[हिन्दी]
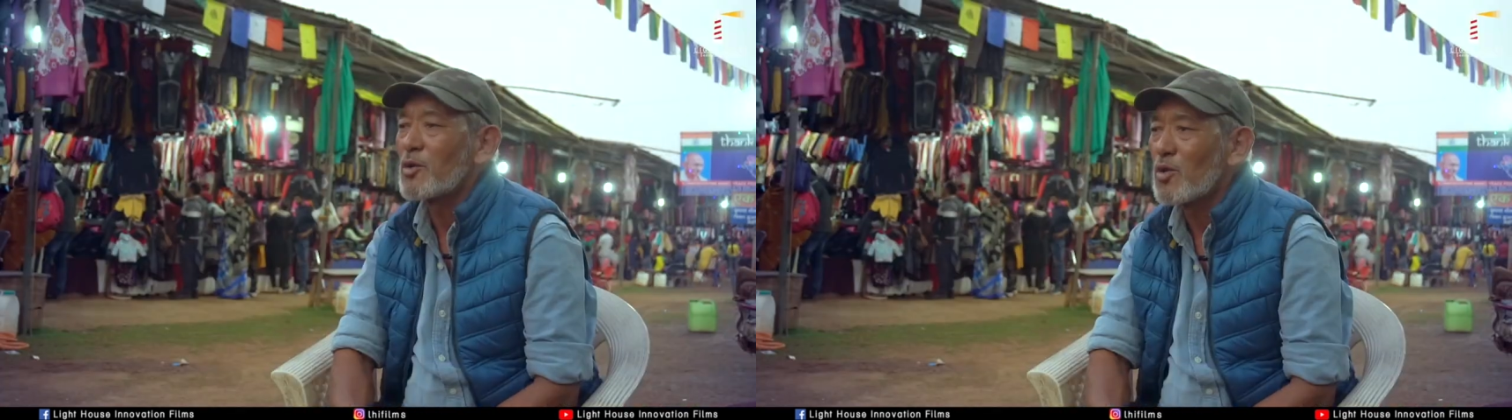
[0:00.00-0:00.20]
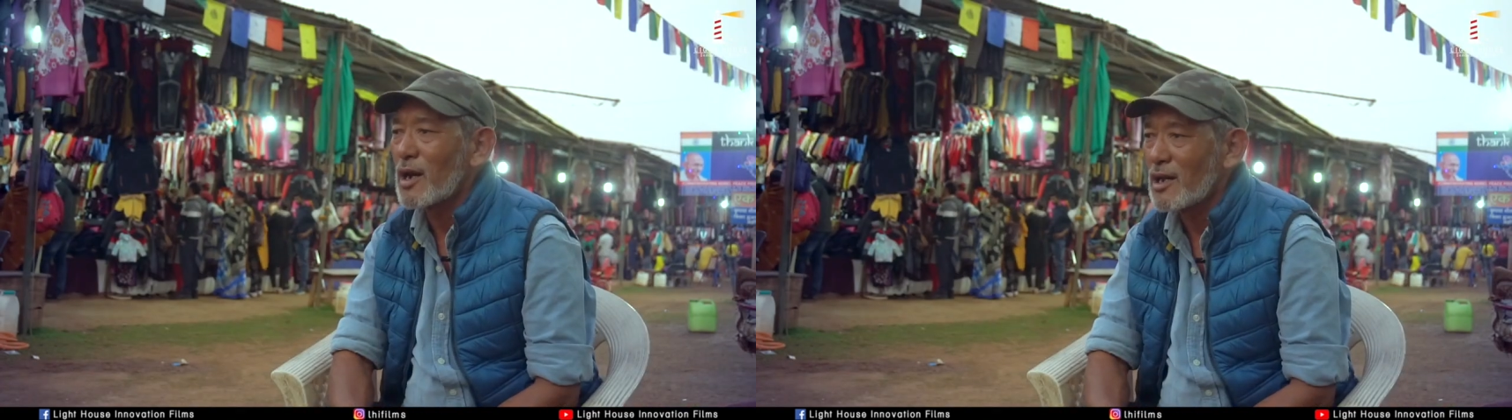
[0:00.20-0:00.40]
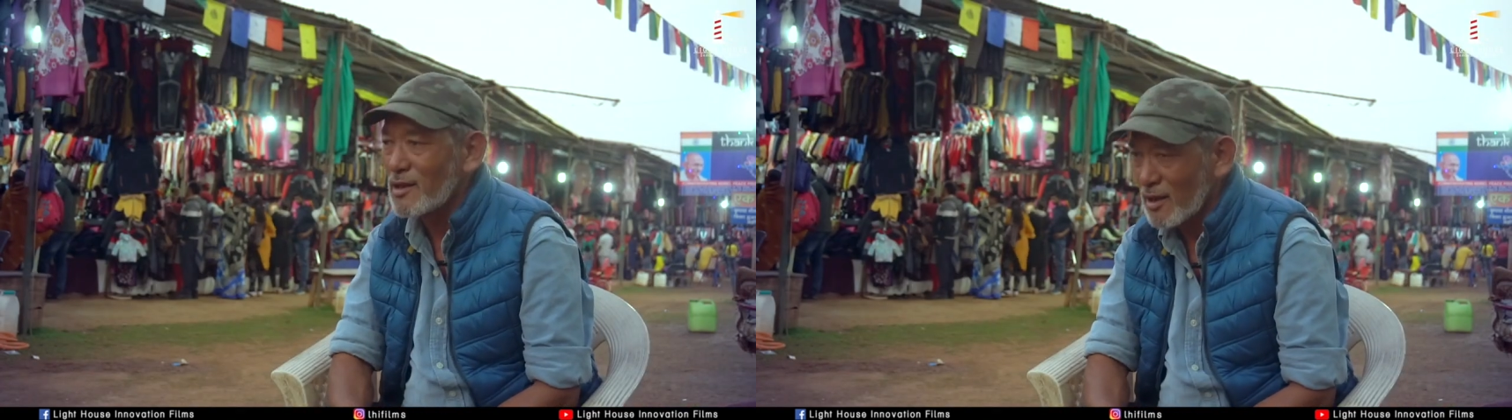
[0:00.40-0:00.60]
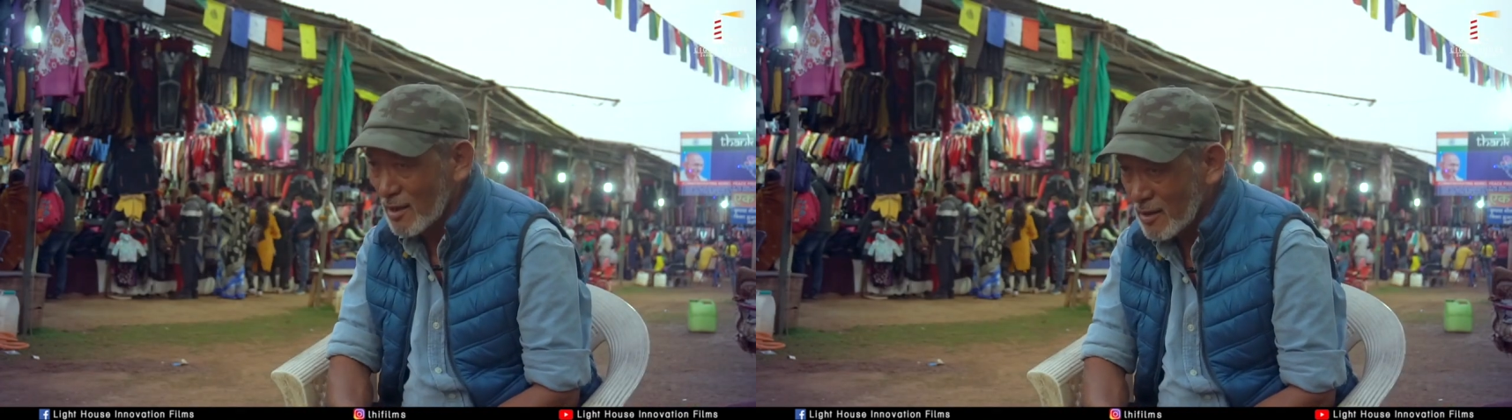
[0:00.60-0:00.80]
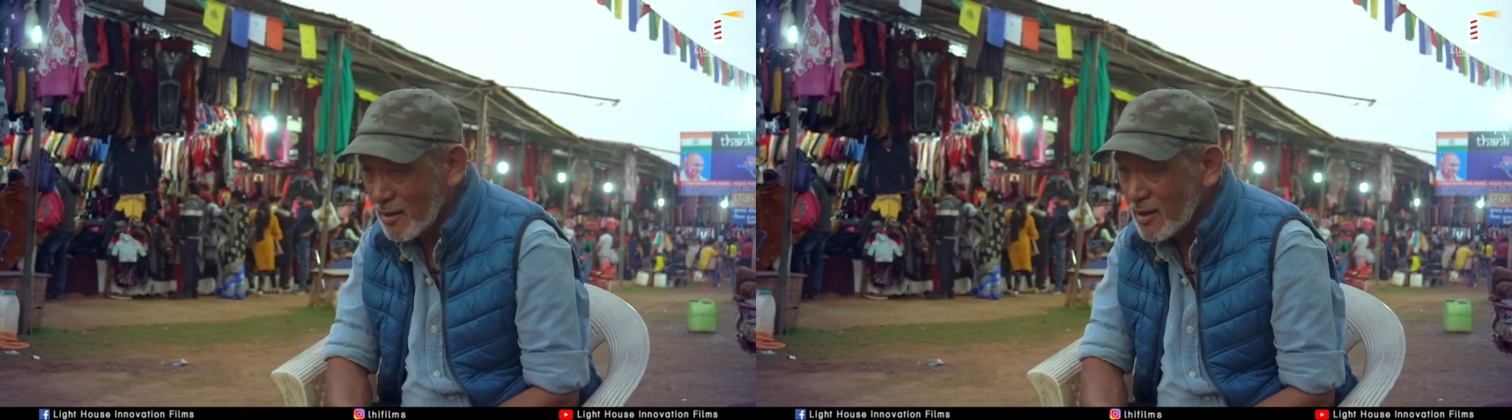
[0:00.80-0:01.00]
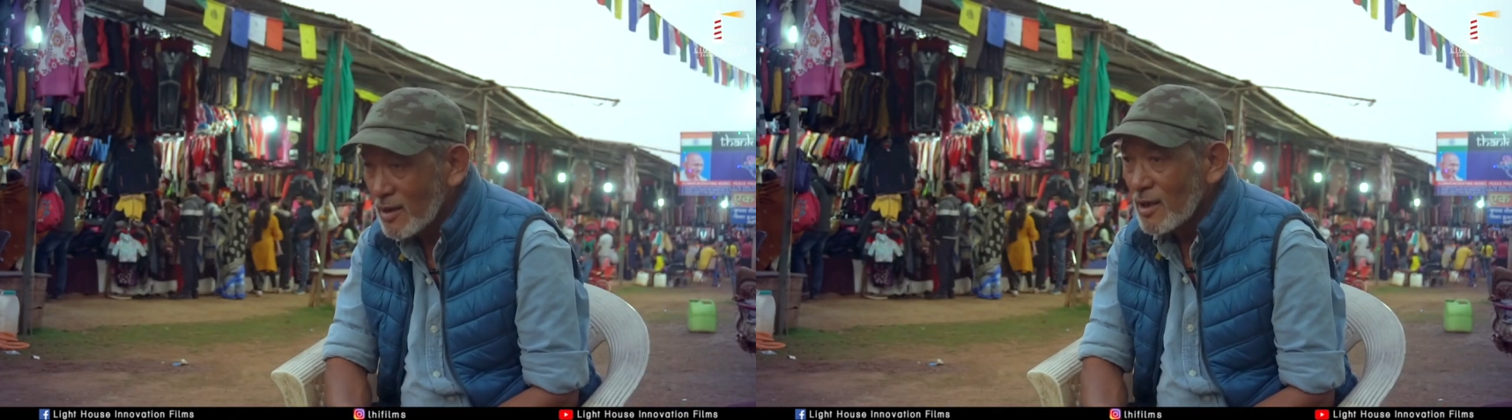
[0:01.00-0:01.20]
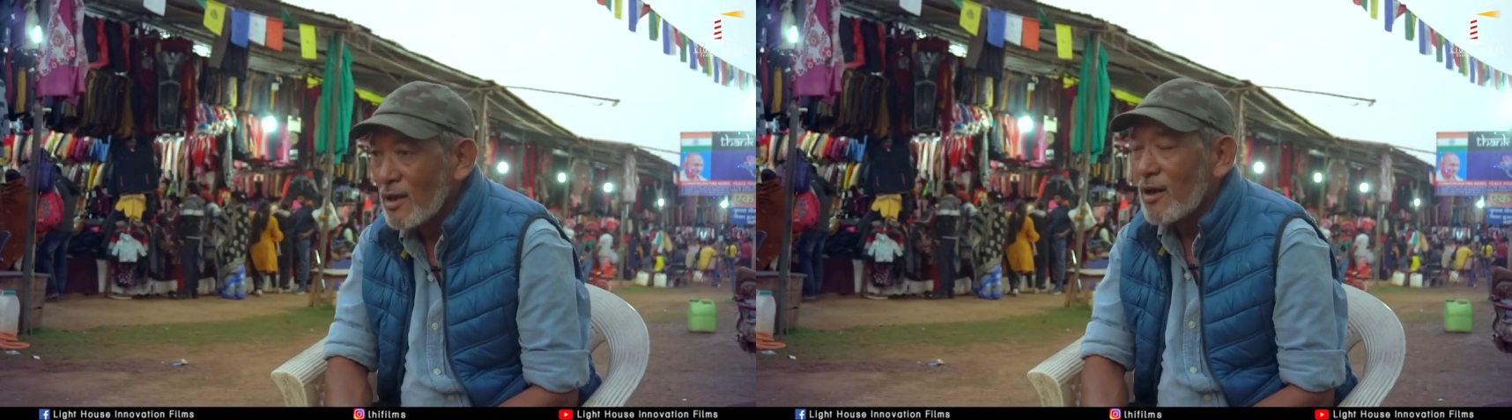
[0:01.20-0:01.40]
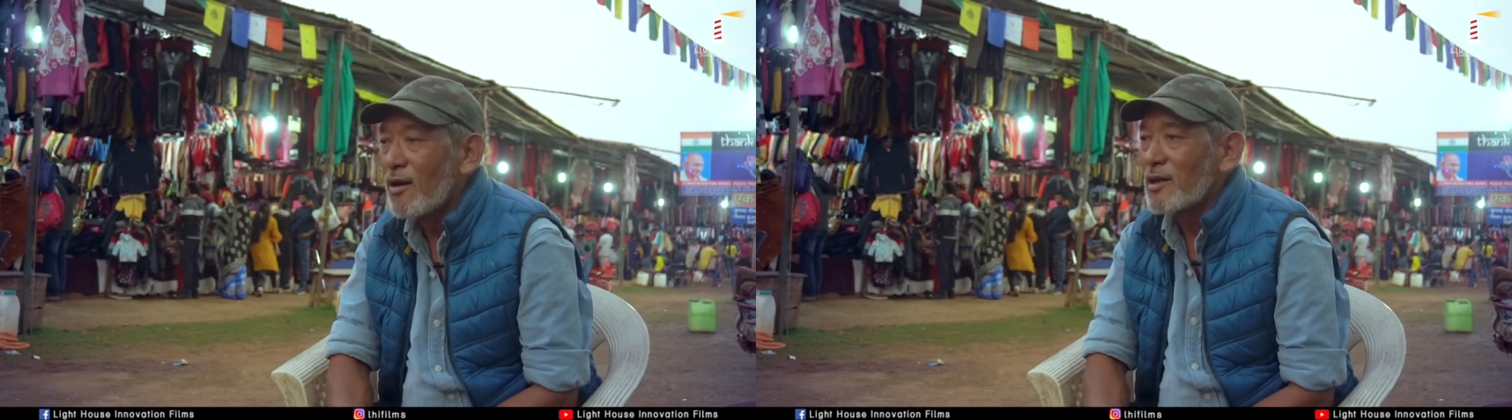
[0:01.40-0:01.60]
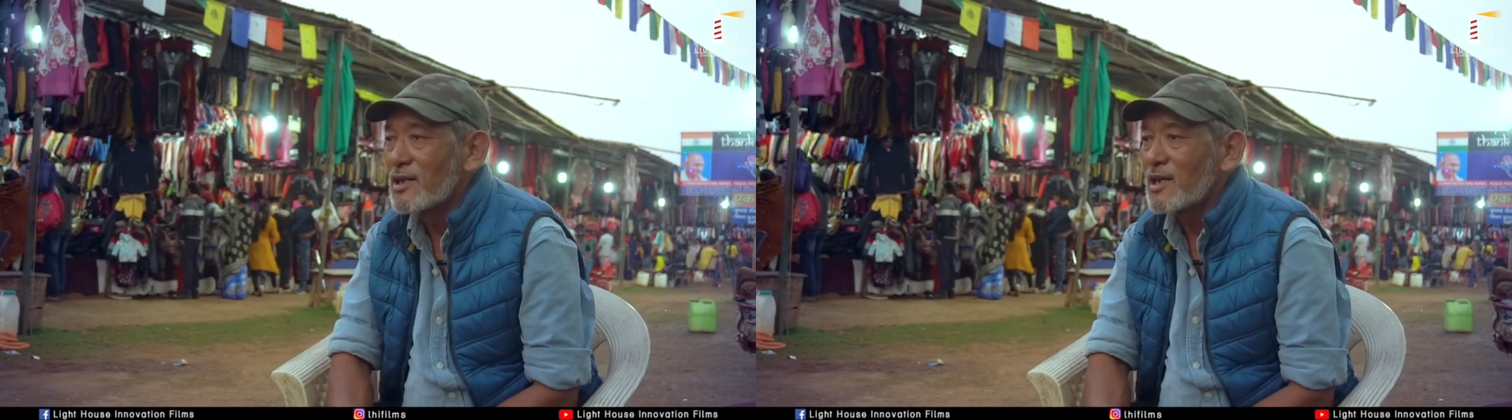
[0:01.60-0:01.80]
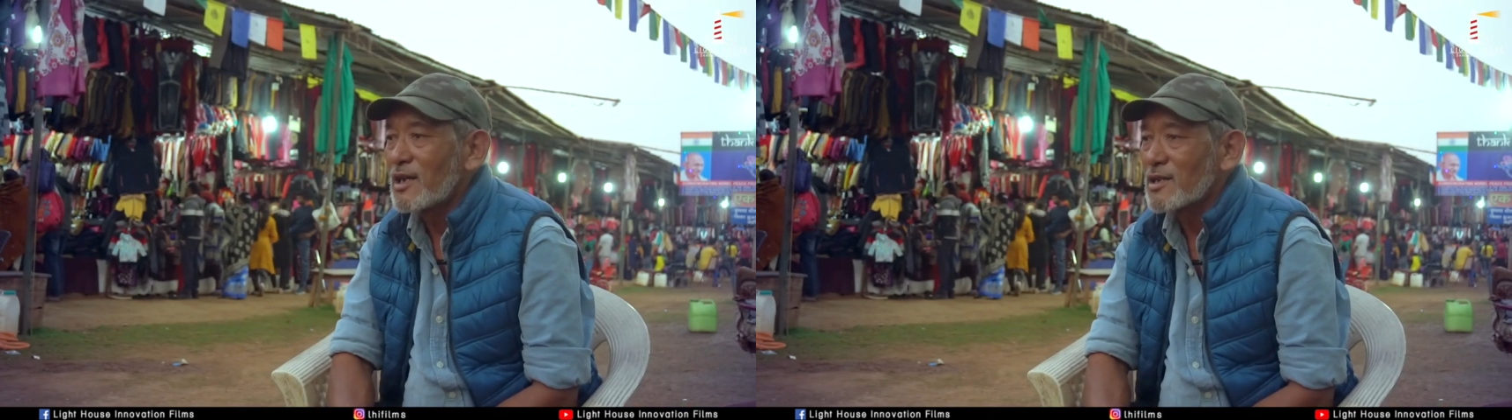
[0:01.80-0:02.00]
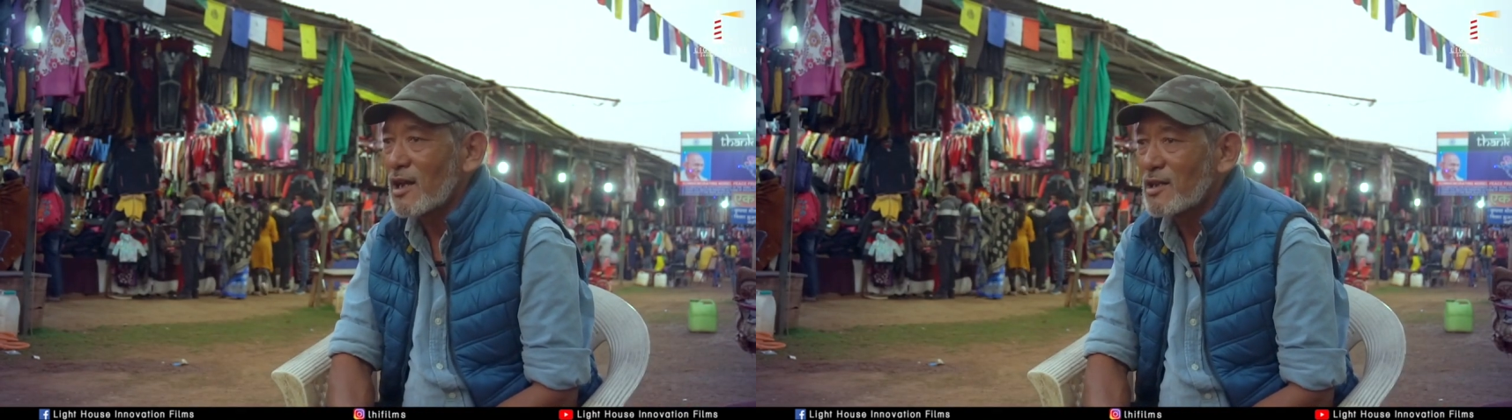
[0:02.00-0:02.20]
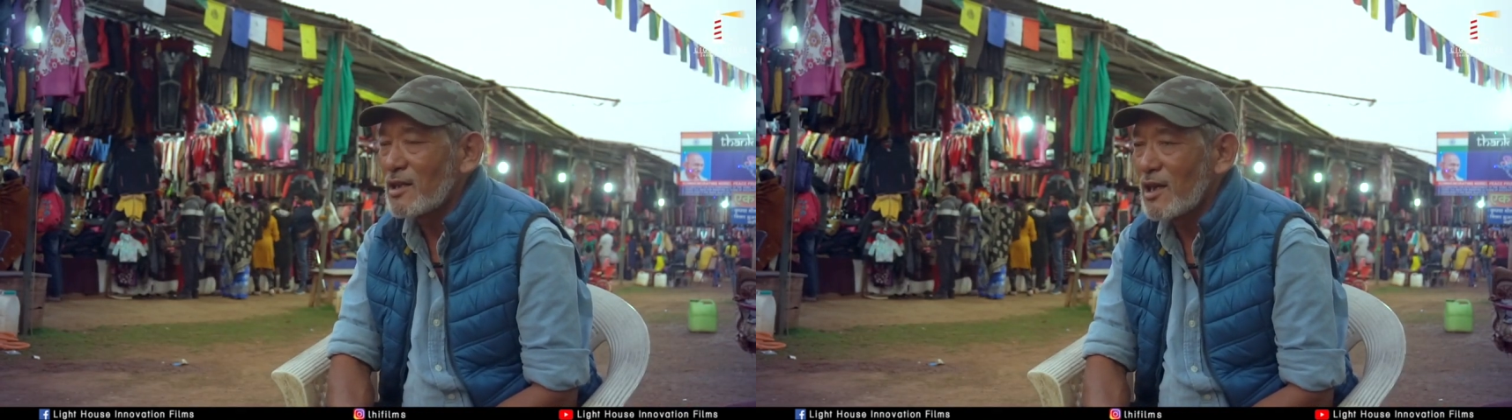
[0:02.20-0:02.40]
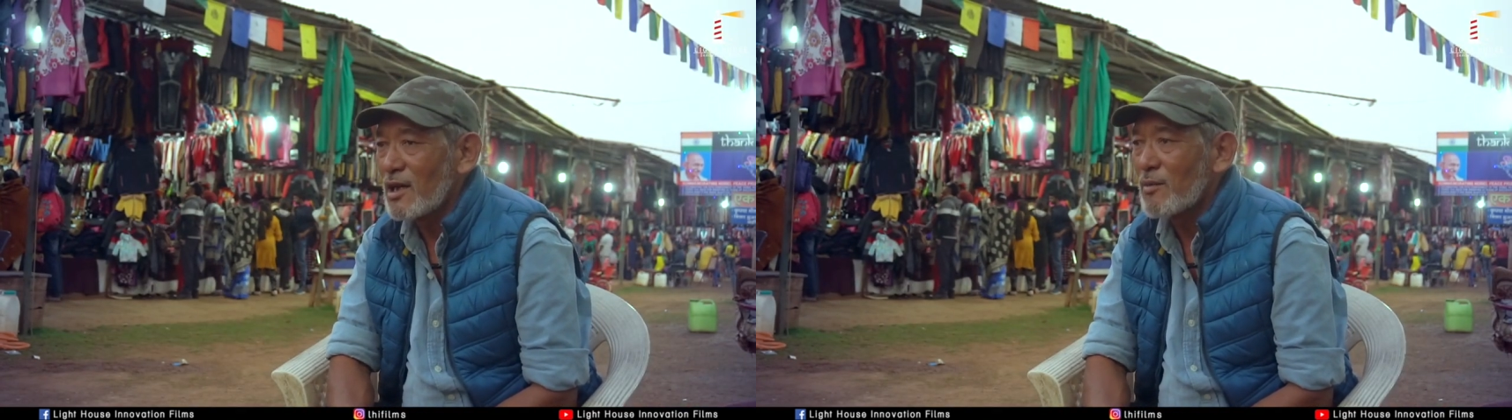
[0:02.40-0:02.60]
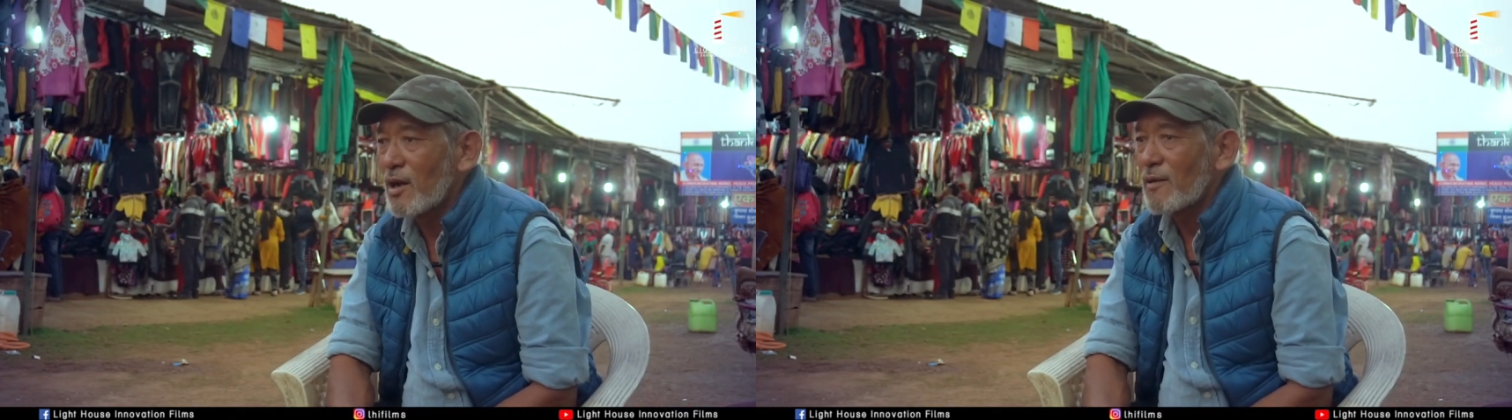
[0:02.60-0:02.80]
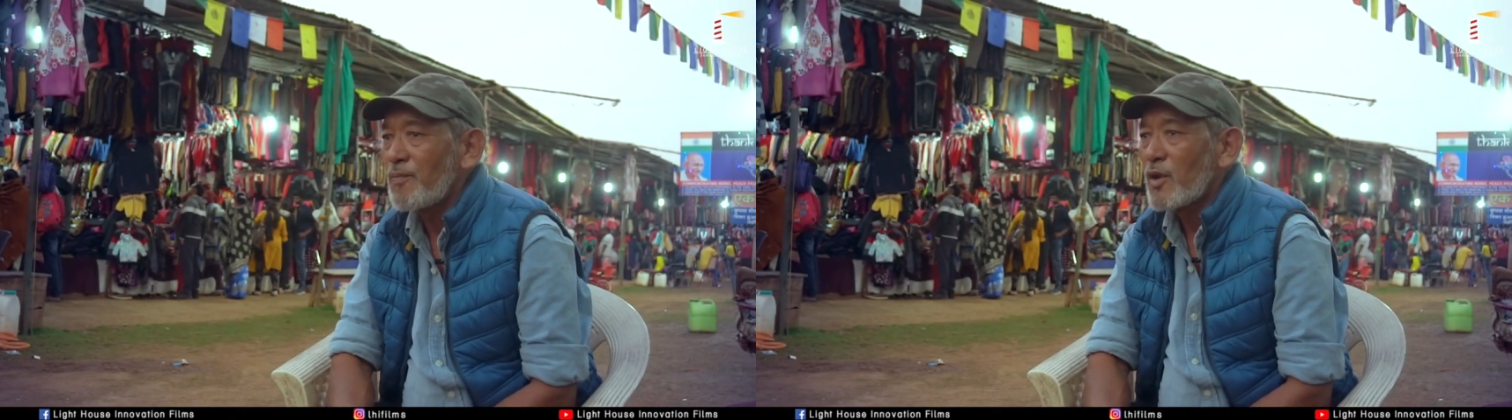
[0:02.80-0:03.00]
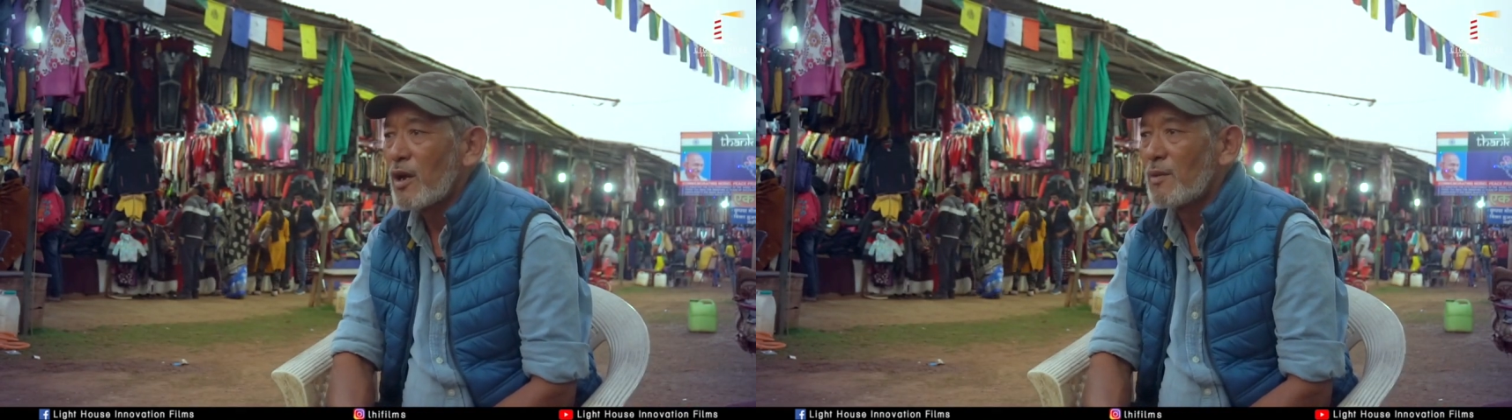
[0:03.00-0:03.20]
सामानों को खरीदते रहें और इसी के साथ ही एक बार